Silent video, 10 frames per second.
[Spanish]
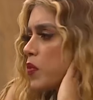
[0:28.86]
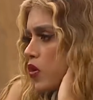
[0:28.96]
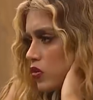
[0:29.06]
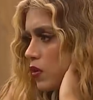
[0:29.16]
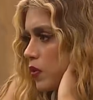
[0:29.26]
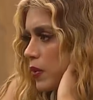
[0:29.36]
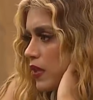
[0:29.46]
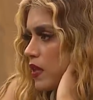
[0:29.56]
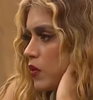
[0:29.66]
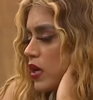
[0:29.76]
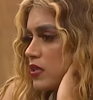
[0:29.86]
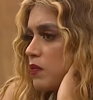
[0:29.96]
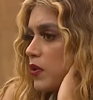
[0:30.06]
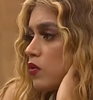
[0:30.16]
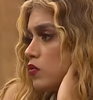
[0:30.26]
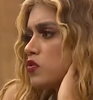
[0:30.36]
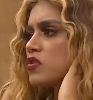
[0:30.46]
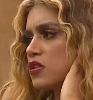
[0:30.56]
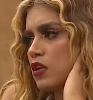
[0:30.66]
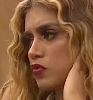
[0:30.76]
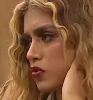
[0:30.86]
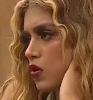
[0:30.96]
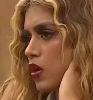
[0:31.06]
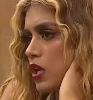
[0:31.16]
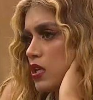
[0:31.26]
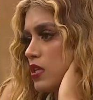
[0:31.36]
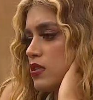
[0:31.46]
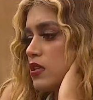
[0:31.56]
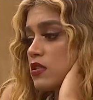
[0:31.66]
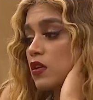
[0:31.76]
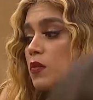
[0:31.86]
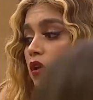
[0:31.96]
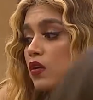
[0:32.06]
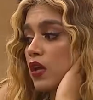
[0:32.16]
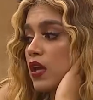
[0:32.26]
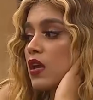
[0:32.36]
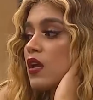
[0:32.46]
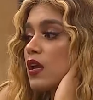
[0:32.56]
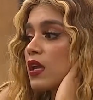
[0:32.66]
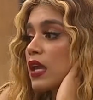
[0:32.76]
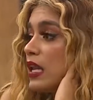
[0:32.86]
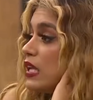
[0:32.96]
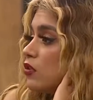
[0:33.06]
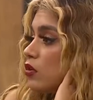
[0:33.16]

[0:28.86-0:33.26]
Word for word: poco tiempo para enamorarse, pero uno sí se ilusiona y, y sí dice como que, ok, qué, ¿Pero qué